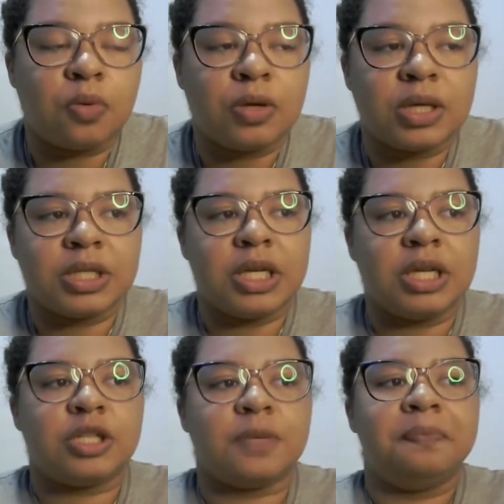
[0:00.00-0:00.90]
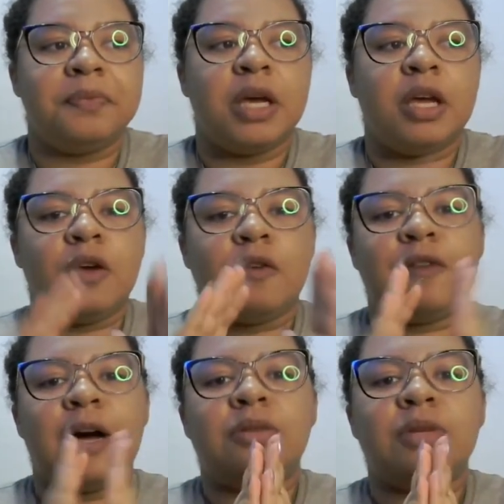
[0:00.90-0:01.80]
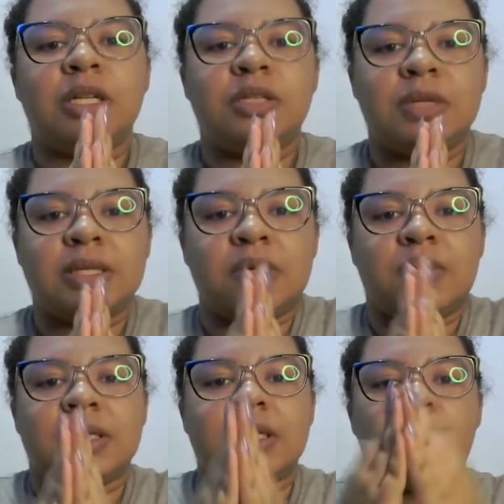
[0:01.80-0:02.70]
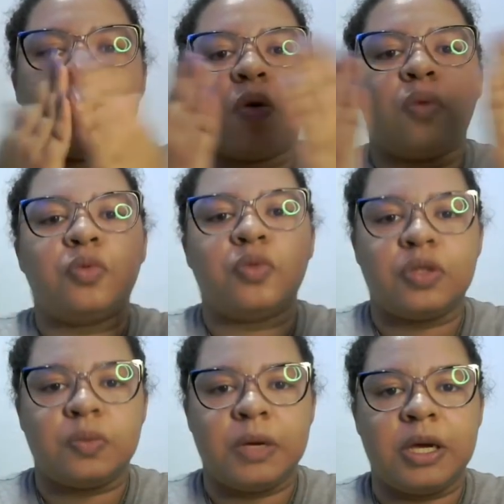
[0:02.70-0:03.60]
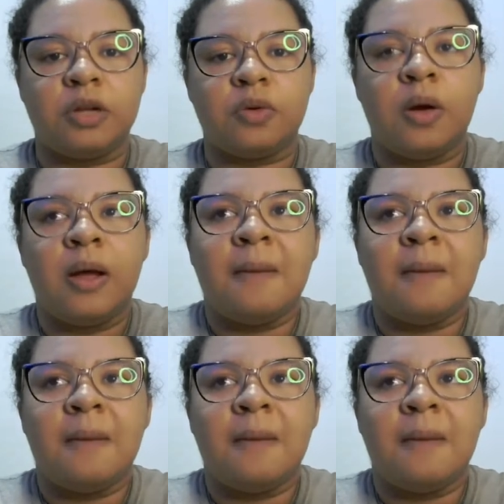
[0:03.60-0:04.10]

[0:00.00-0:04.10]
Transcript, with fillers: Porque, gente, eu falo que a dimensão astral é como um espelho,